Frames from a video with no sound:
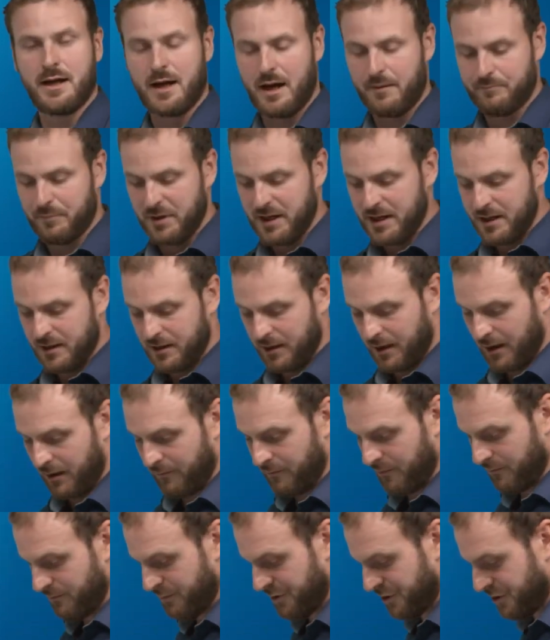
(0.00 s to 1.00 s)
KB, die kann
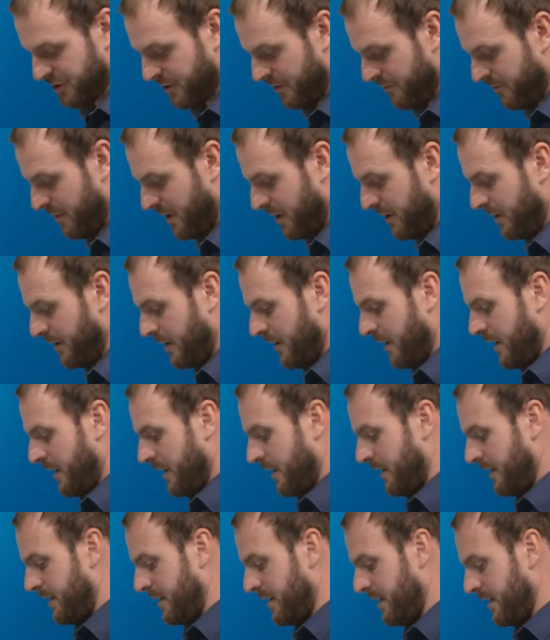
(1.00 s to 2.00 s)
man bestimmen,
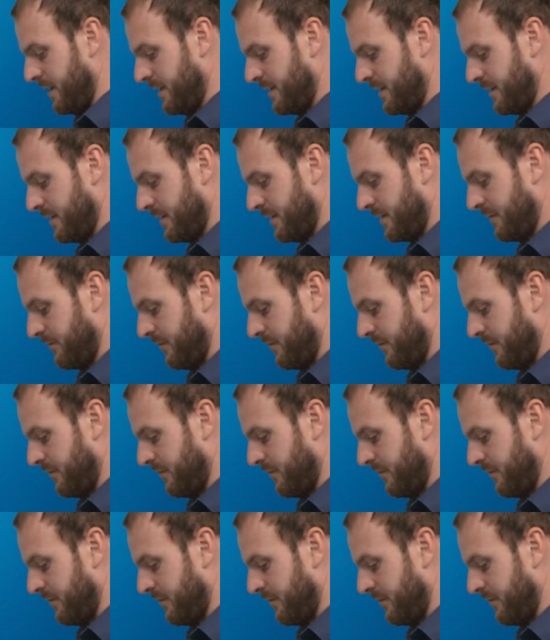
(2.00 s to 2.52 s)
die ist,